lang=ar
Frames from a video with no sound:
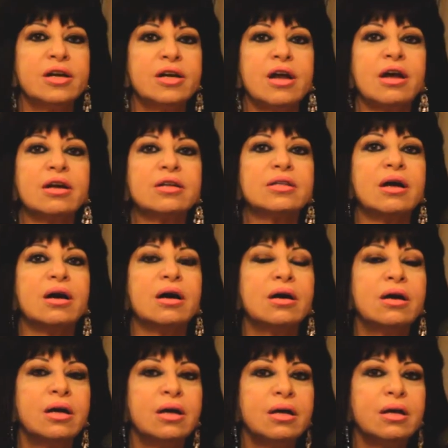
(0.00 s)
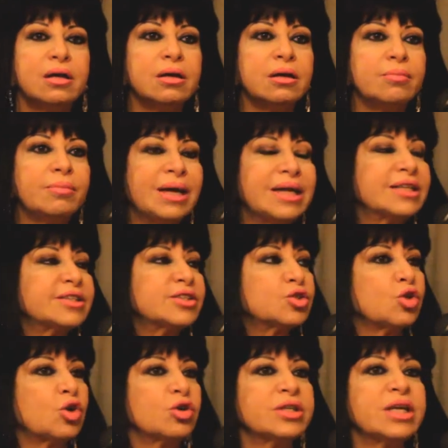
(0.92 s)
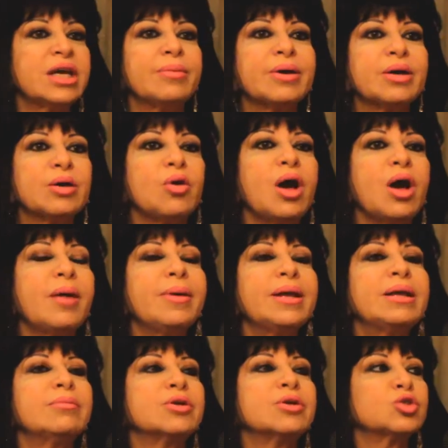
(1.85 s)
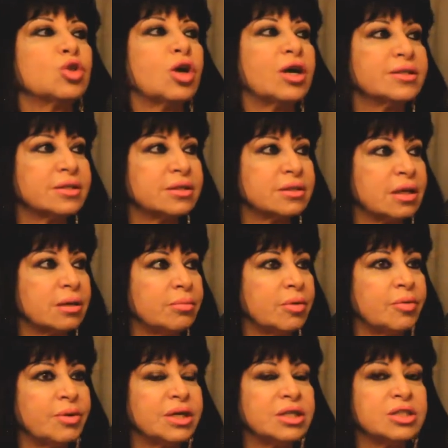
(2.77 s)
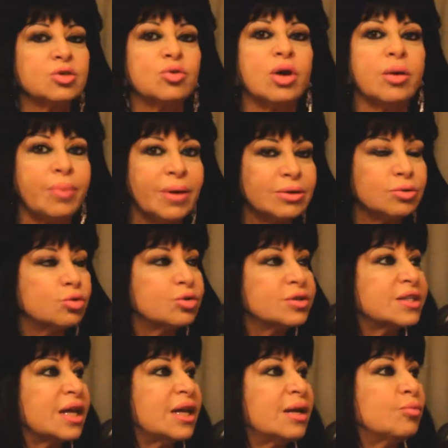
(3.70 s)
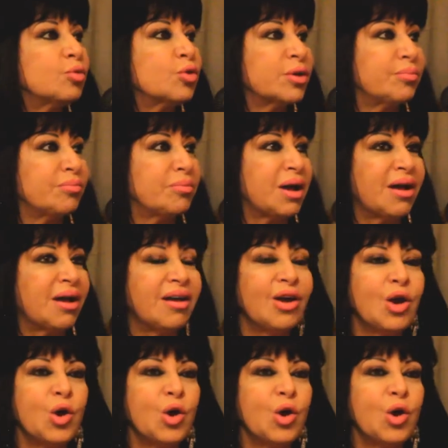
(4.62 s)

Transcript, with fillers: النهارده آه، ملك السعوديه لما جه وعمل المشروعات التنمويه دي كلها برضه رساله مهمه